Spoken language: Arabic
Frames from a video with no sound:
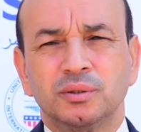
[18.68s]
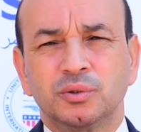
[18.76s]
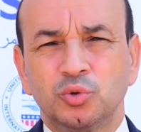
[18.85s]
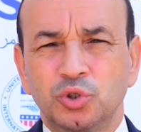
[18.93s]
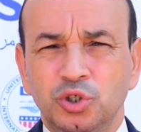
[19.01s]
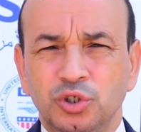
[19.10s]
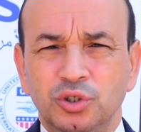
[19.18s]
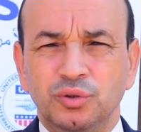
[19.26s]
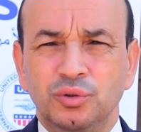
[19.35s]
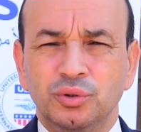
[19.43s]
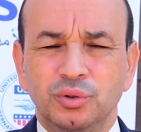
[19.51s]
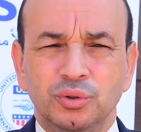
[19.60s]
توجد
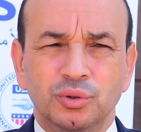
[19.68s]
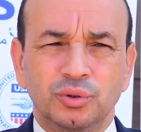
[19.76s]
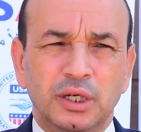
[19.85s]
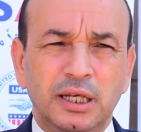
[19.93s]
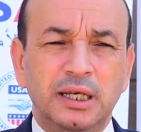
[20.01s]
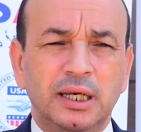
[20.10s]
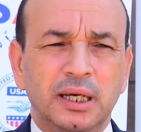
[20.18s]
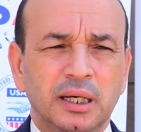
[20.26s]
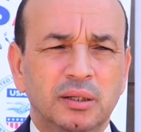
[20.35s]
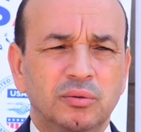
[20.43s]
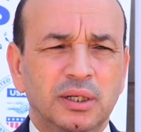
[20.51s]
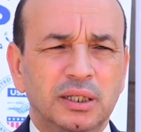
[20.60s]
آه، على
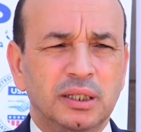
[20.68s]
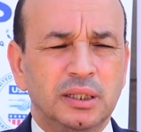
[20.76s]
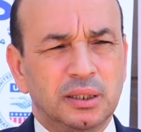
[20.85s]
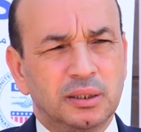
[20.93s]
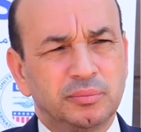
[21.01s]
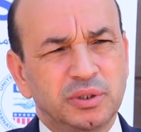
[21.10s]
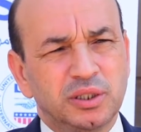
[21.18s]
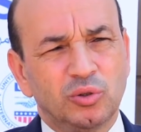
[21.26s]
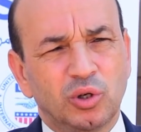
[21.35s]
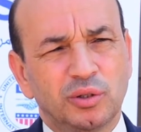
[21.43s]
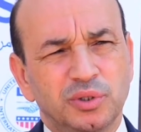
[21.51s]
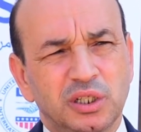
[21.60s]
الاقل واحد
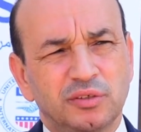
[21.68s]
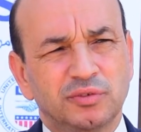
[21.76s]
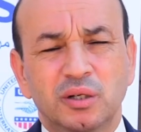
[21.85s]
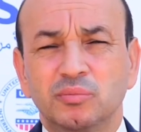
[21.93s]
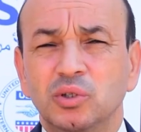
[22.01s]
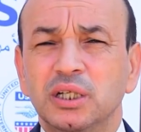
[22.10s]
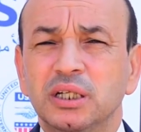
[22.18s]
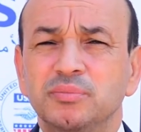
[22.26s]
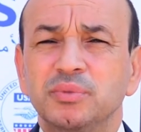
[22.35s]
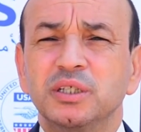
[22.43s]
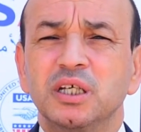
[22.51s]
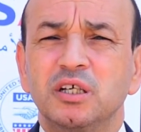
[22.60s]
250 الف درهم ولا
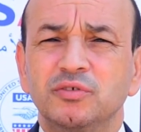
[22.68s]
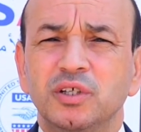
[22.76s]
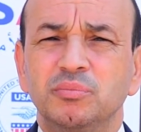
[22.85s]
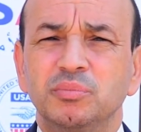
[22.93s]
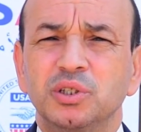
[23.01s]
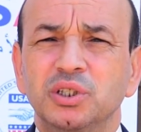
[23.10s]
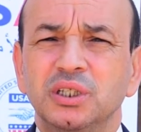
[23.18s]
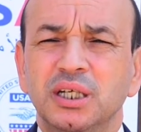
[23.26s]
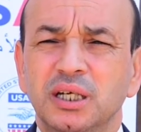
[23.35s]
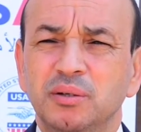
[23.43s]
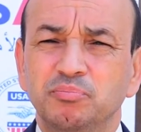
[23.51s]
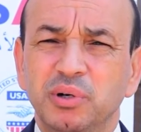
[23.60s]
300 الف درهم باش
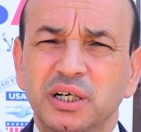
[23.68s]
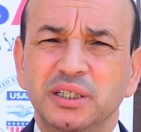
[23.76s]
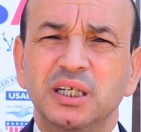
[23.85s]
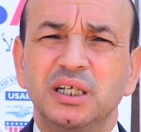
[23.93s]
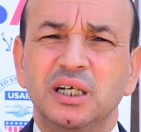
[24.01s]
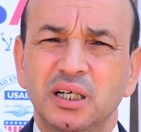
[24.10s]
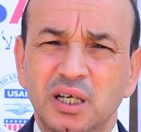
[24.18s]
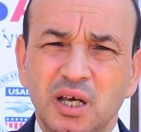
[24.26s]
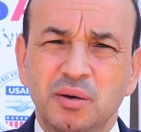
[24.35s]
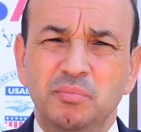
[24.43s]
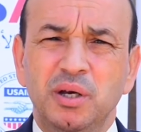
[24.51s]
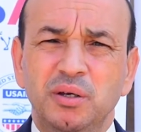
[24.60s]
دير ان باك ديالها
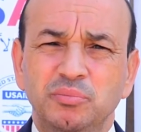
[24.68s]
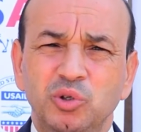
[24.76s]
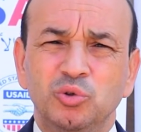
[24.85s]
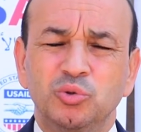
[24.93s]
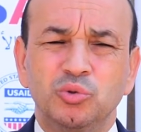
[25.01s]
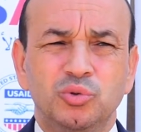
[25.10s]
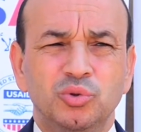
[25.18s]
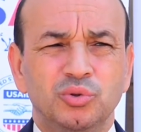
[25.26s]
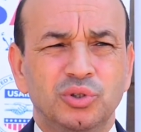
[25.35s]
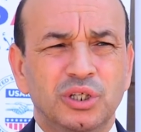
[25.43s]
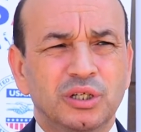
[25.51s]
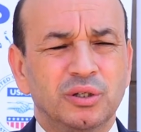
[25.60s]
مع بيرو دوتود
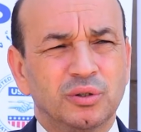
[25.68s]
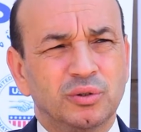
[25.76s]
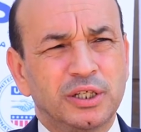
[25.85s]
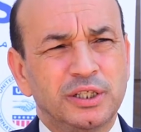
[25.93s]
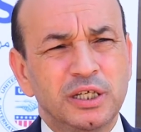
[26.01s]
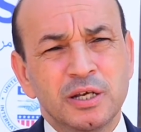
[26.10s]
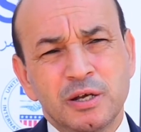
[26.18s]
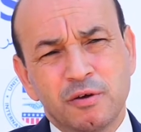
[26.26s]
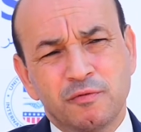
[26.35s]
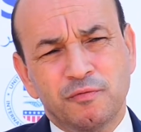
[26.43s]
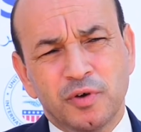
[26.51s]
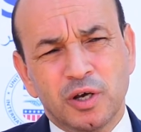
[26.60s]
آه، وهذه
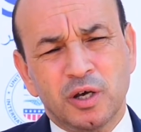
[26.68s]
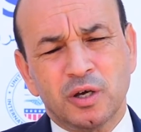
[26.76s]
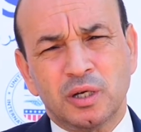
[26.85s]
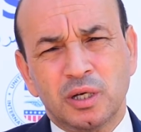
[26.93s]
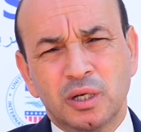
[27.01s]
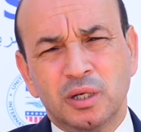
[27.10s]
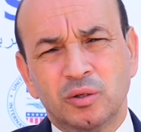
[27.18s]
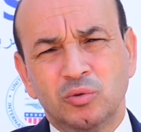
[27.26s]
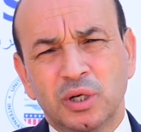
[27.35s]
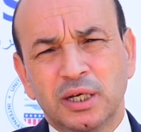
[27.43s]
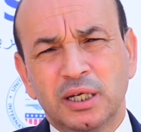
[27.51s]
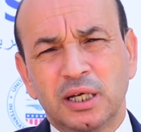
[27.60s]

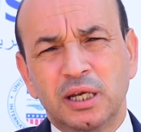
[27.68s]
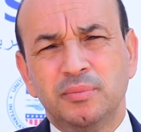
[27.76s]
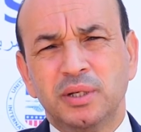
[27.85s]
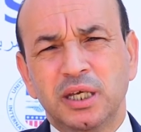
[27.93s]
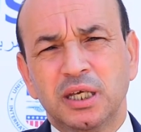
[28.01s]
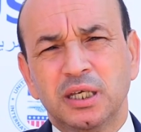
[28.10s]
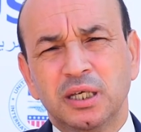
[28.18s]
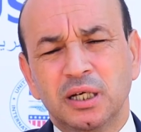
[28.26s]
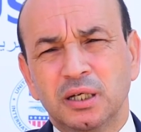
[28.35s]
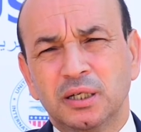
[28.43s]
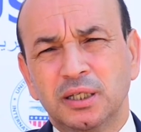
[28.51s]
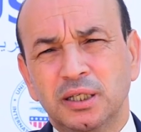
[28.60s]
فالوكاله الامريكيه
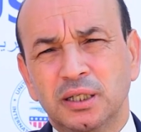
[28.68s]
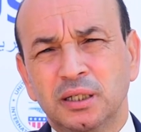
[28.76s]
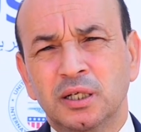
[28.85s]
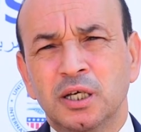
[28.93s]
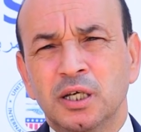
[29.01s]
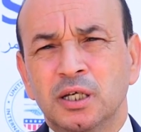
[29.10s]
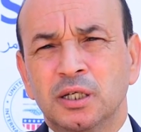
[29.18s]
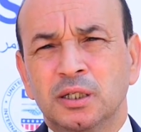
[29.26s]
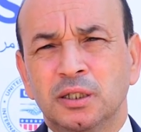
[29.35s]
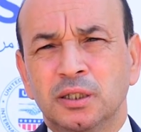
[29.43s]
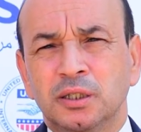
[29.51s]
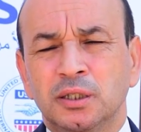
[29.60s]
هي
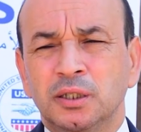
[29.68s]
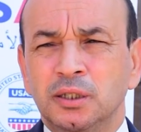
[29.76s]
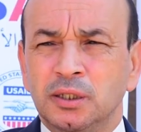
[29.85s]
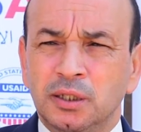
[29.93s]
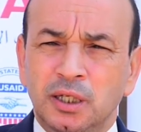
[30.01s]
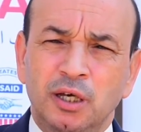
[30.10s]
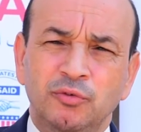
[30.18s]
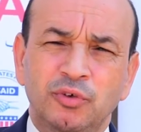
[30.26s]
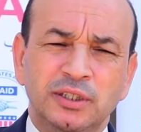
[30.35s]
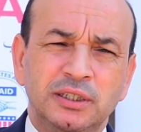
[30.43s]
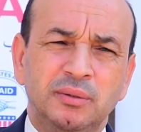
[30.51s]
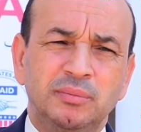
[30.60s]
آه،
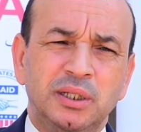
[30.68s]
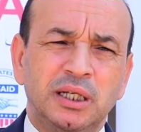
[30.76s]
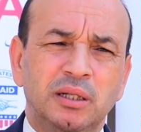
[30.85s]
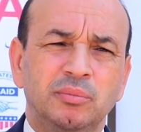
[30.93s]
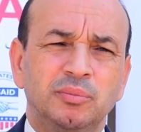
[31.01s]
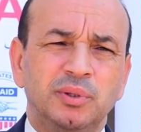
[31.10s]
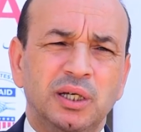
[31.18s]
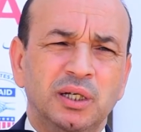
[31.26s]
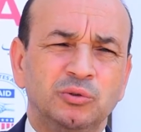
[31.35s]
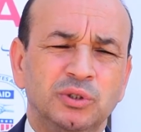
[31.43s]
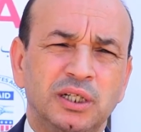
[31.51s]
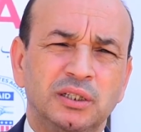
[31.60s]
عفاتنا من هذا المبلغ
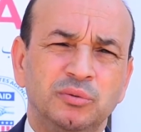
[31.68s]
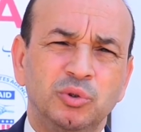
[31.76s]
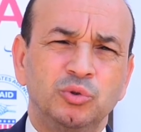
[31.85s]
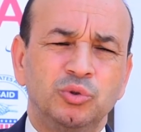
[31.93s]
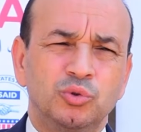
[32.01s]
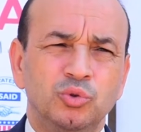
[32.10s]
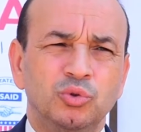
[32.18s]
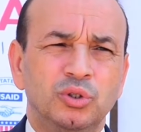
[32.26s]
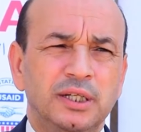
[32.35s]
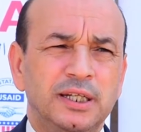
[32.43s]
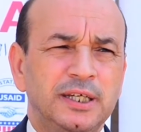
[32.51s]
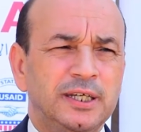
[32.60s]
ودارت بيرو ديتود
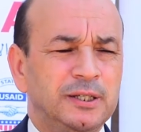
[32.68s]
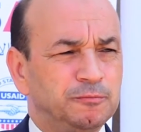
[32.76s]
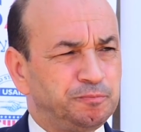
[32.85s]
اللي